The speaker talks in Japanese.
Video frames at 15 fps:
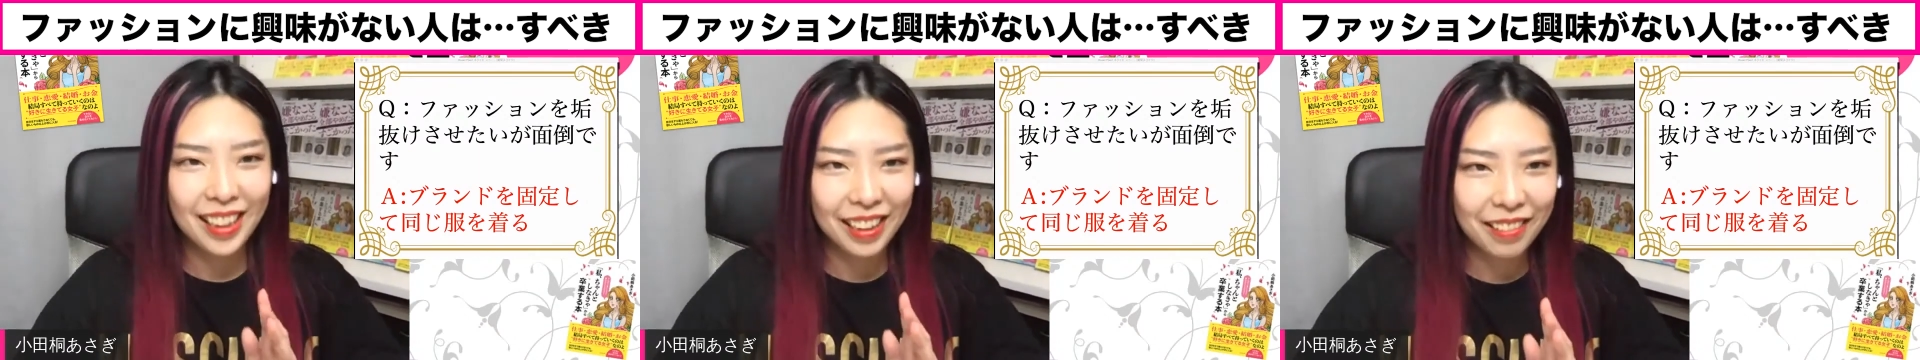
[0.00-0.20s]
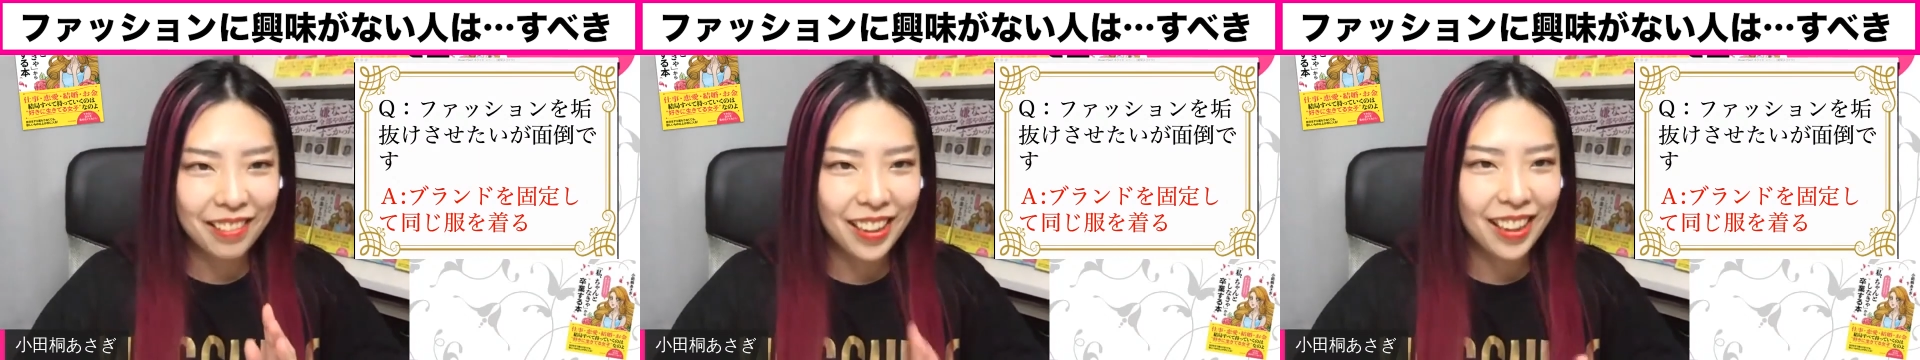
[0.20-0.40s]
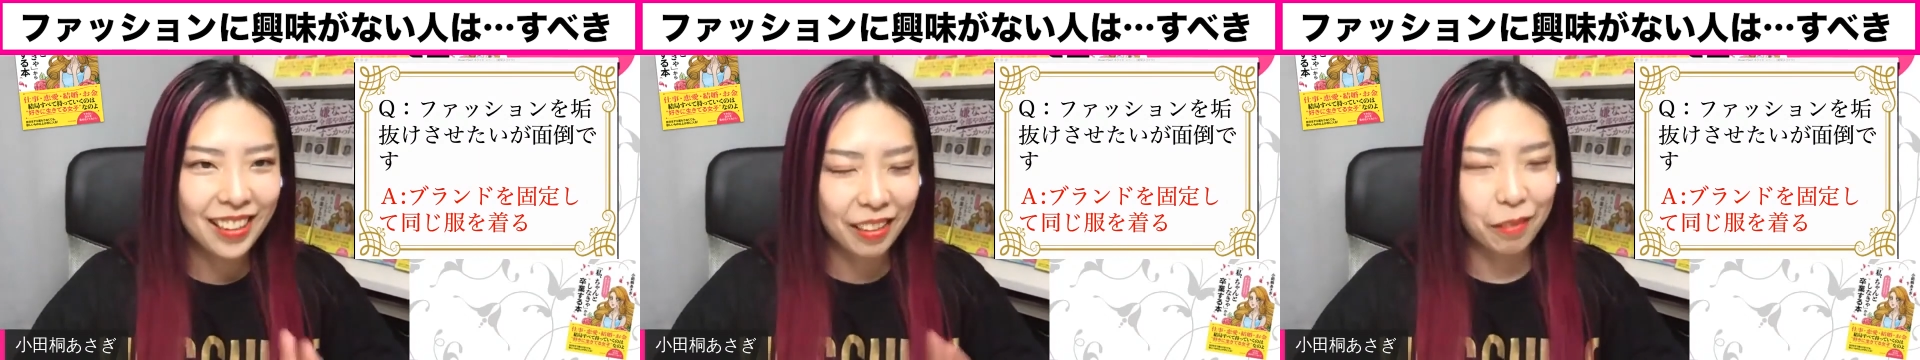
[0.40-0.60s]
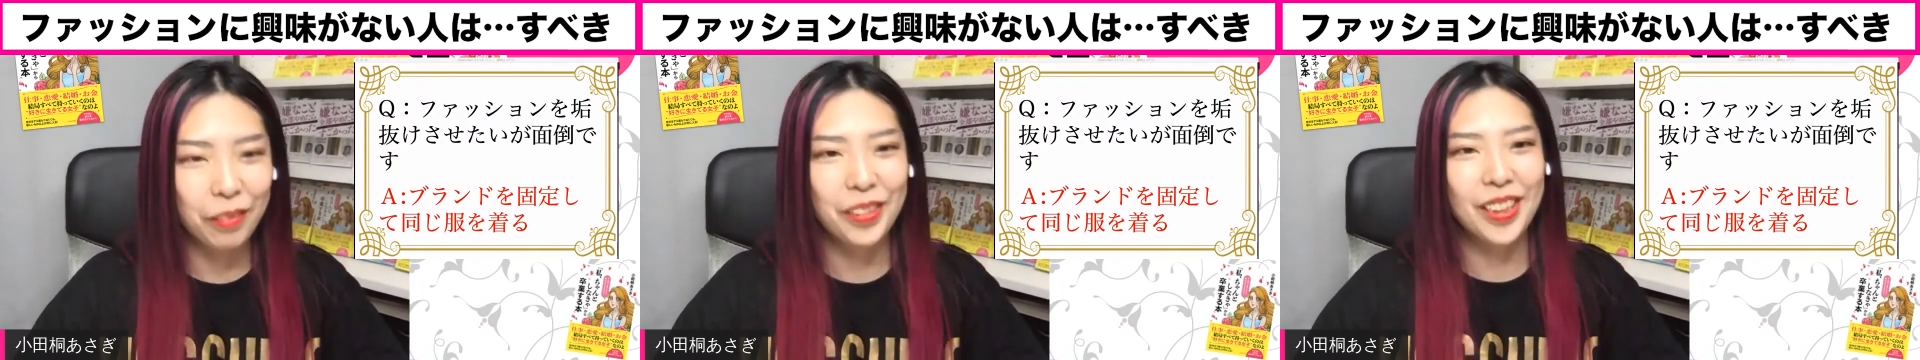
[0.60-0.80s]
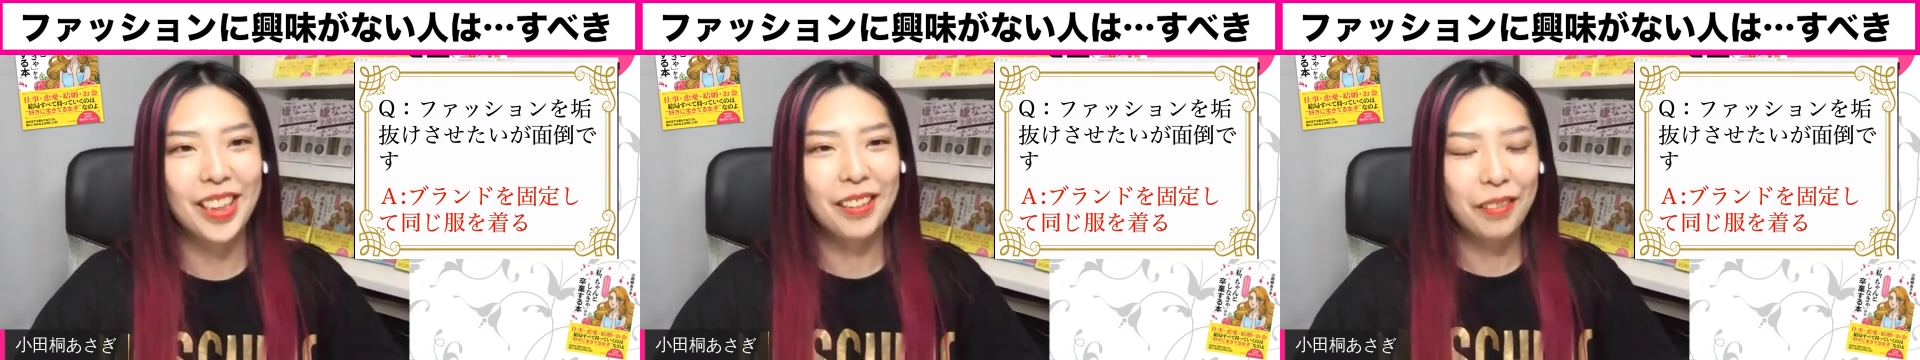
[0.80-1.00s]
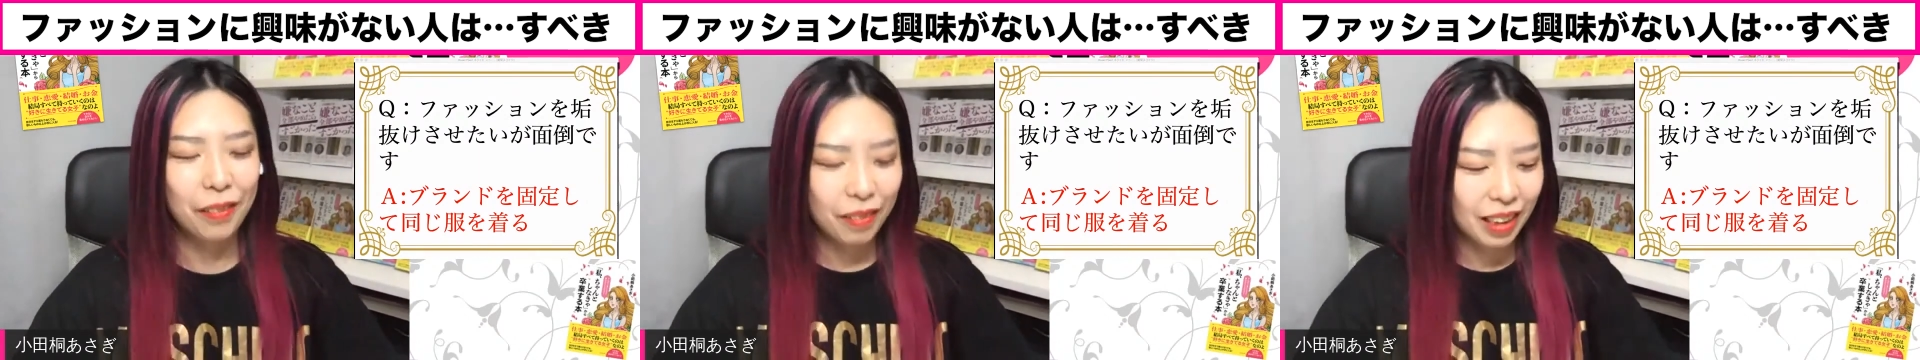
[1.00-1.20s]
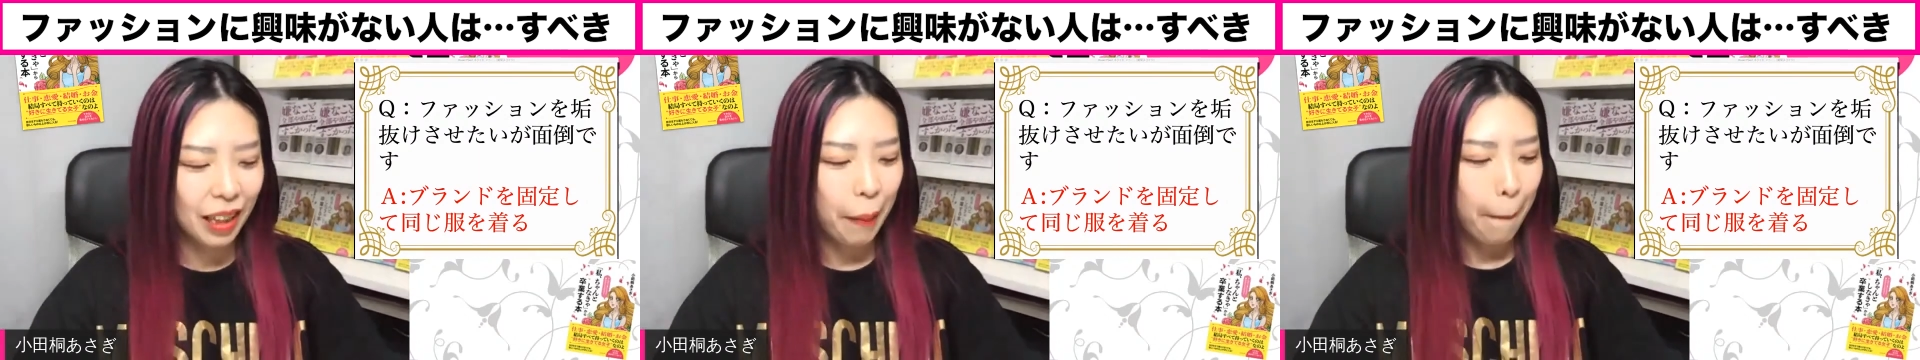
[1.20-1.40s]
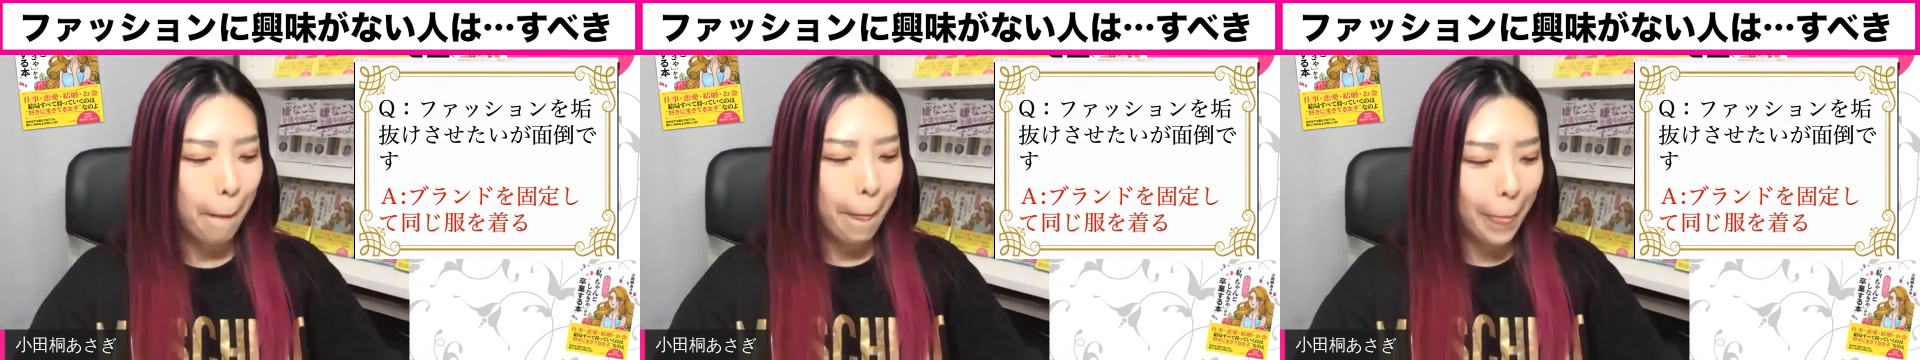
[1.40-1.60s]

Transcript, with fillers: い理由があってこうしてるのは、